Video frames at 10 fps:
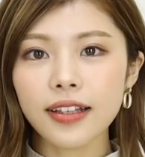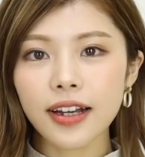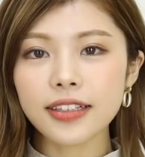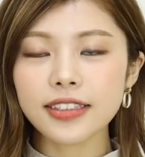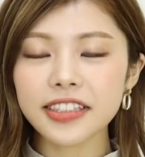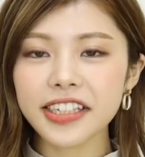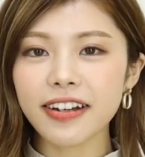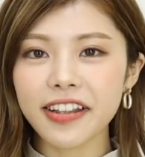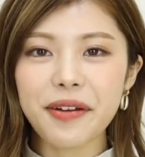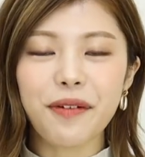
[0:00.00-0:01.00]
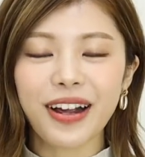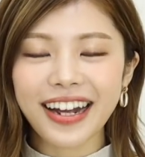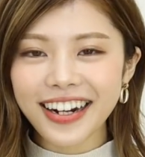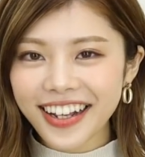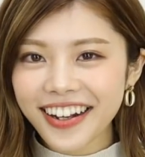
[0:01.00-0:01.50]
はい次はねもう
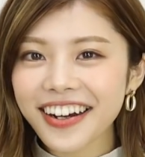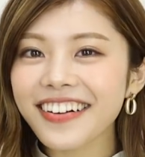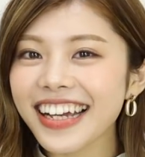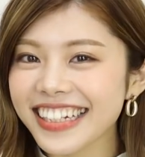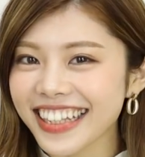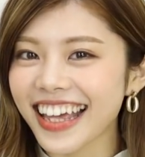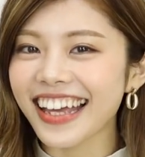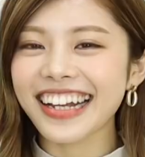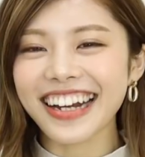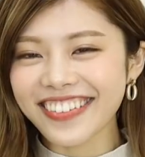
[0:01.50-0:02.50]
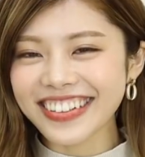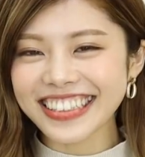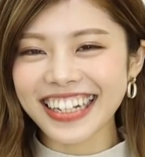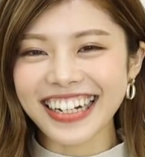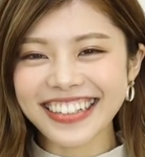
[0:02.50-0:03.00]
柄が可愛くて買いま
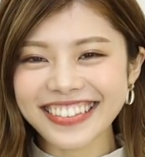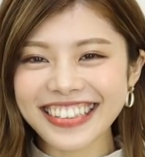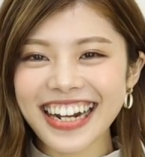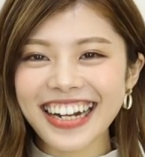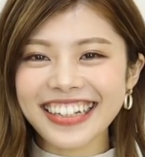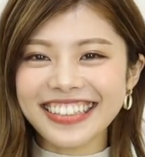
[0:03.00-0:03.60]
したこちら